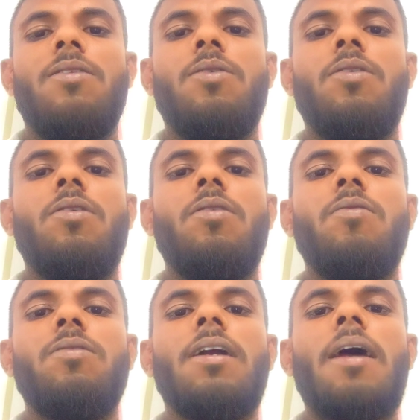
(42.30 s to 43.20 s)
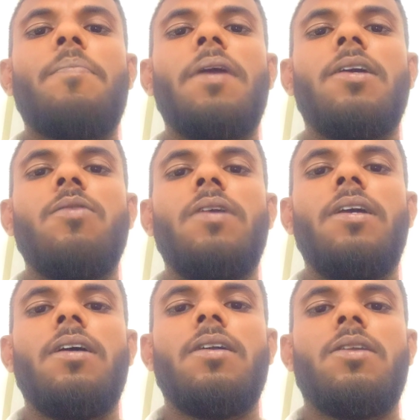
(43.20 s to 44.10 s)
तो उधर अप्लाई क्यों
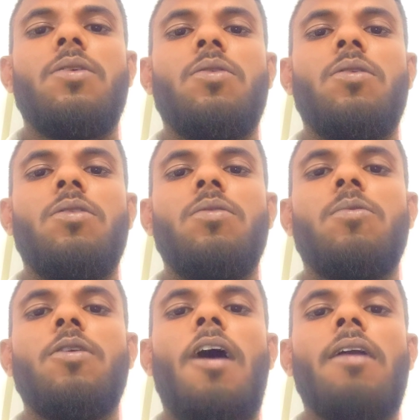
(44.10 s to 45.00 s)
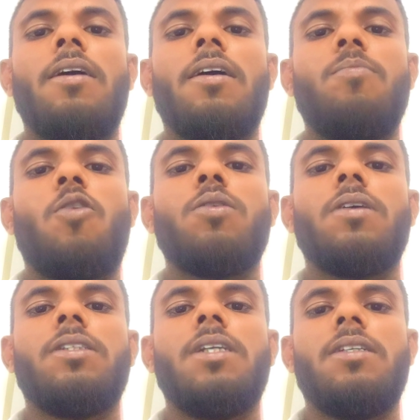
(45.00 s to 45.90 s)
नहीं करते हो तुम तो नाटक
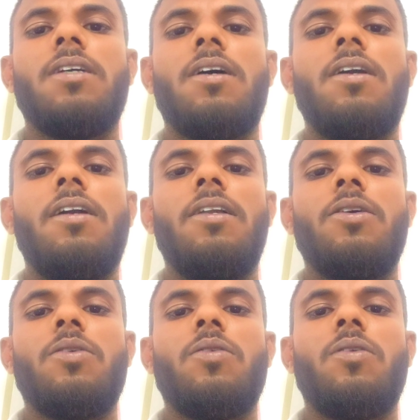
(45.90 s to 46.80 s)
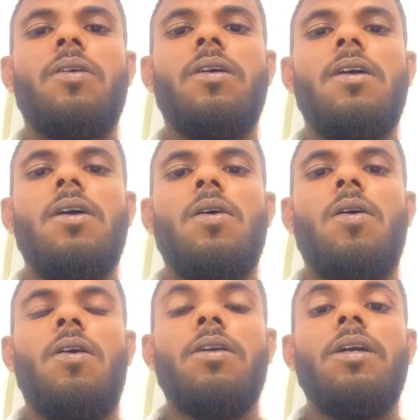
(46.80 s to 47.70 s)
बहुत अच्छे से कर लेते हो
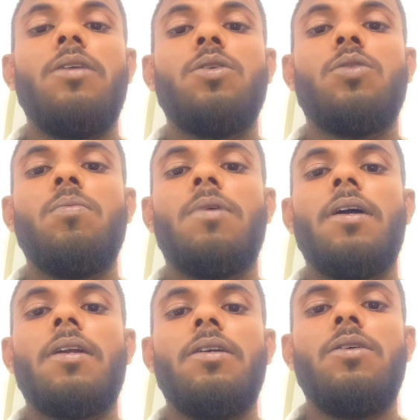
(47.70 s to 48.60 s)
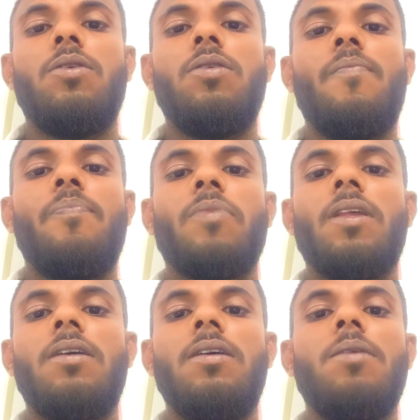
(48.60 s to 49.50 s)
और ये जो तुम कर रही हो
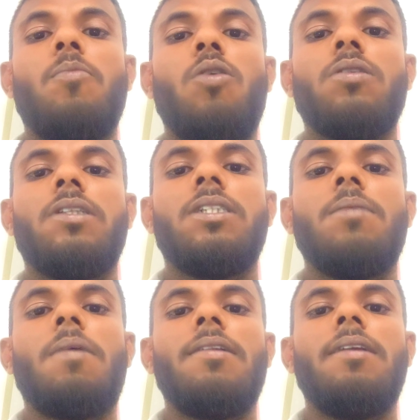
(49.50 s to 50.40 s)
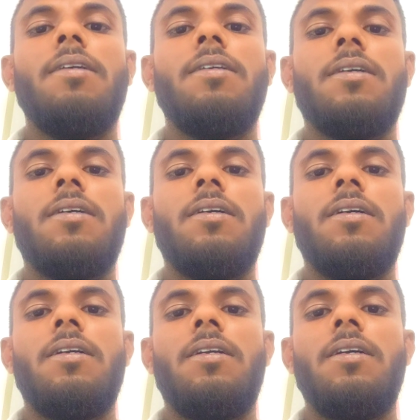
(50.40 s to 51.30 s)
ये बहुत अच्छा बात नहीं है
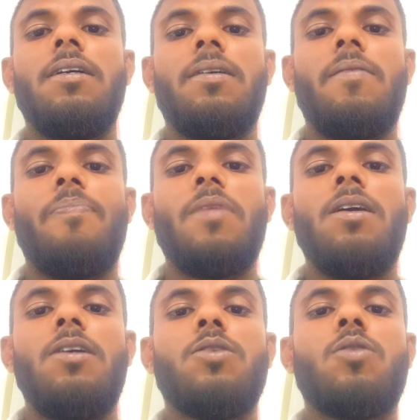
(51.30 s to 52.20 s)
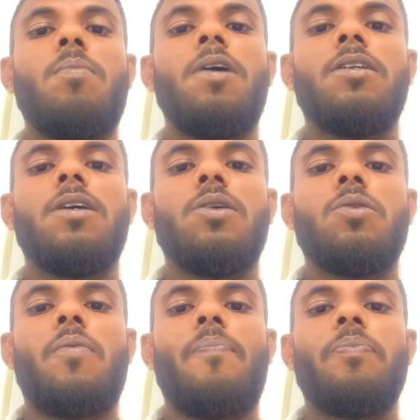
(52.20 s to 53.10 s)
ठीक है इसको बंद करो